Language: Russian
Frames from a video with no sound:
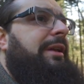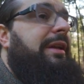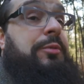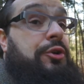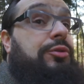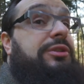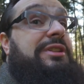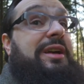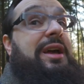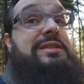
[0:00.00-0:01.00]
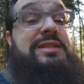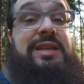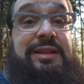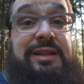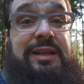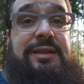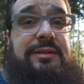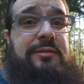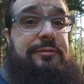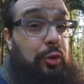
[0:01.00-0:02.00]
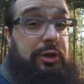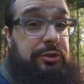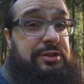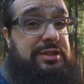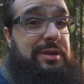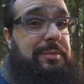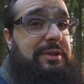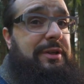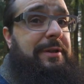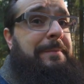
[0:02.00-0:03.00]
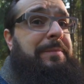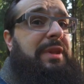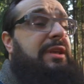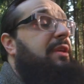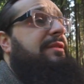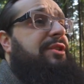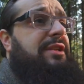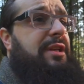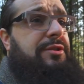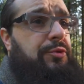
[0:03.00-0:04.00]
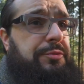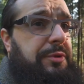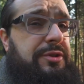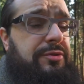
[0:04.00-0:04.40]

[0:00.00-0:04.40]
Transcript: либо что-то драгоценное в той или иной степени. И сейчас даже, может быть, не